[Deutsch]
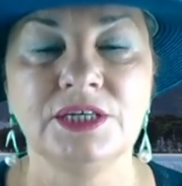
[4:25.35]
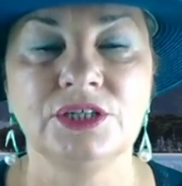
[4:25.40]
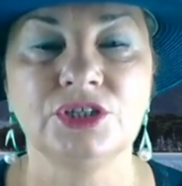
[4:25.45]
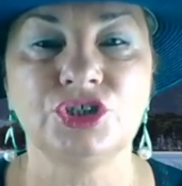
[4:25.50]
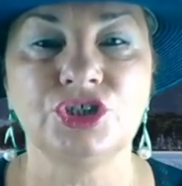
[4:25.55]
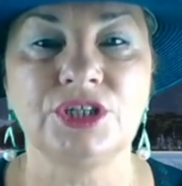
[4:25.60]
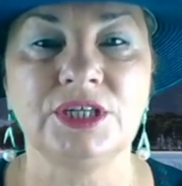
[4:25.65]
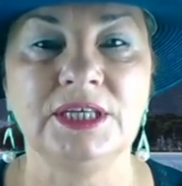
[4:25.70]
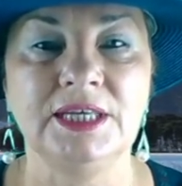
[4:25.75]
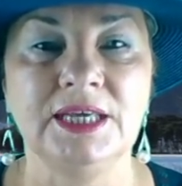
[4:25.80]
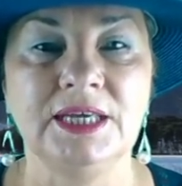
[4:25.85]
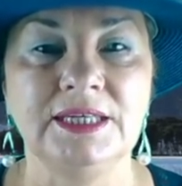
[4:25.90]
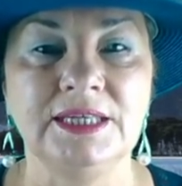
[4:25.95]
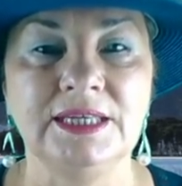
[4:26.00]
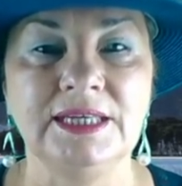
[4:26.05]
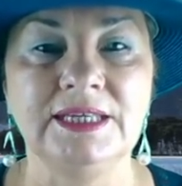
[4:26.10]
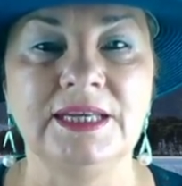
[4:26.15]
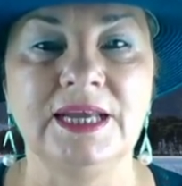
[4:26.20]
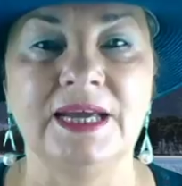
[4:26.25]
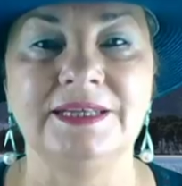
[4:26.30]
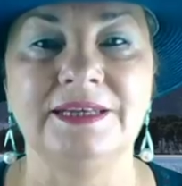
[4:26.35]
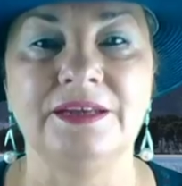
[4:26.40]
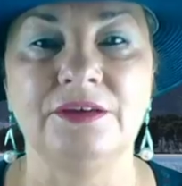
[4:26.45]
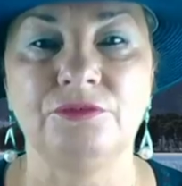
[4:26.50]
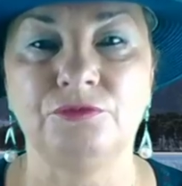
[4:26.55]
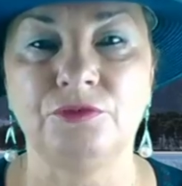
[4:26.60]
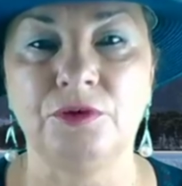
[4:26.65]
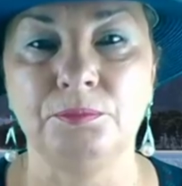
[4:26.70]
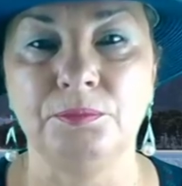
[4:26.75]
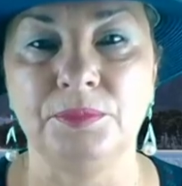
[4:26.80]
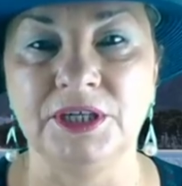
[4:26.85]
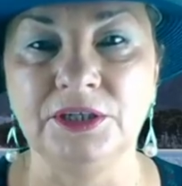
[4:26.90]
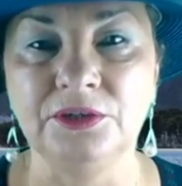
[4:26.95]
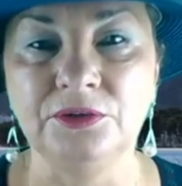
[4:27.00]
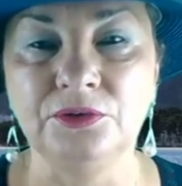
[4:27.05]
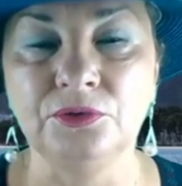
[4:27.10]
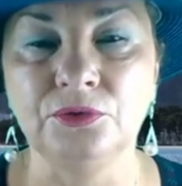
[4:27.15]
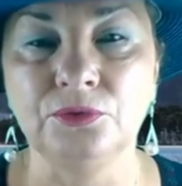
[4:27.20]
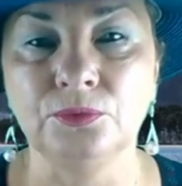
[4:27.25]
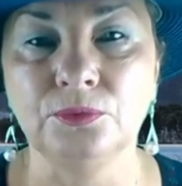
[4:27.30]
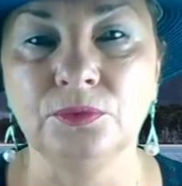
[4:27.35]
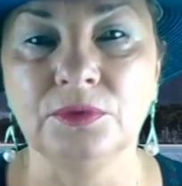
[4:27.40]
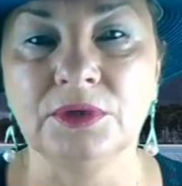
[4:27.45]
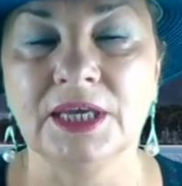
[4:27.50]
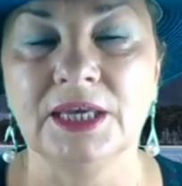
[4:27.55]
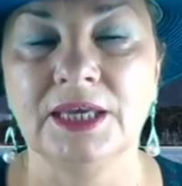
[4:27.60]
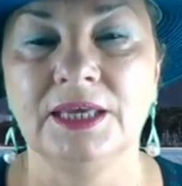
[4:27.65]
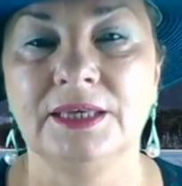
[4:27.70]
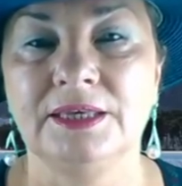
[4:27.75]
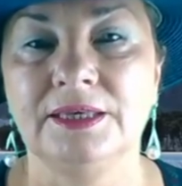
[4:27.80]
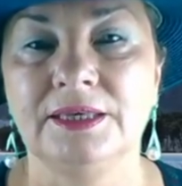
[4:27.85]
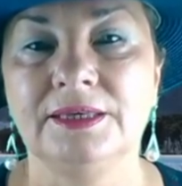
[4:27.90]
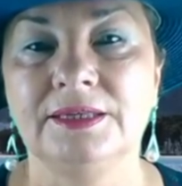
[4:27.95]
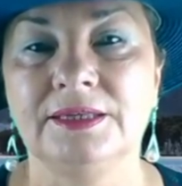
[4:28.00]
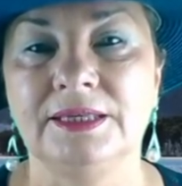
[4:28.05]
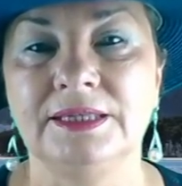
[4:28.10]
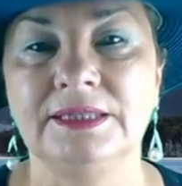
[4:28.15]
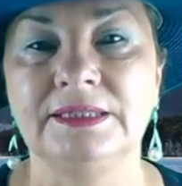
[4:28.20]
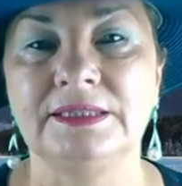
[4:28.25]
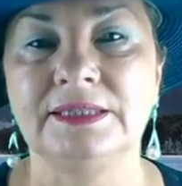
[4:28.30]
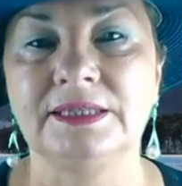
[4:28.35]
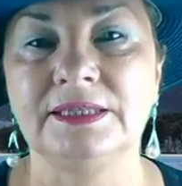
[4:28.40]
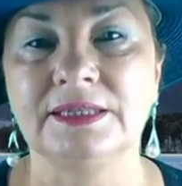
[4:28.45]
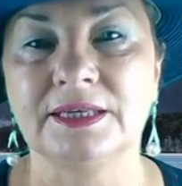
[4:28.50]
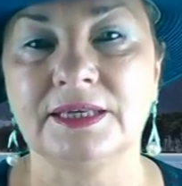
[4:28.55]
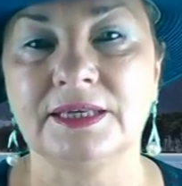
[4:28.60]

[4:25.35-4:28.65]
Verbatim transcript: stehen in einer Verbindung hier in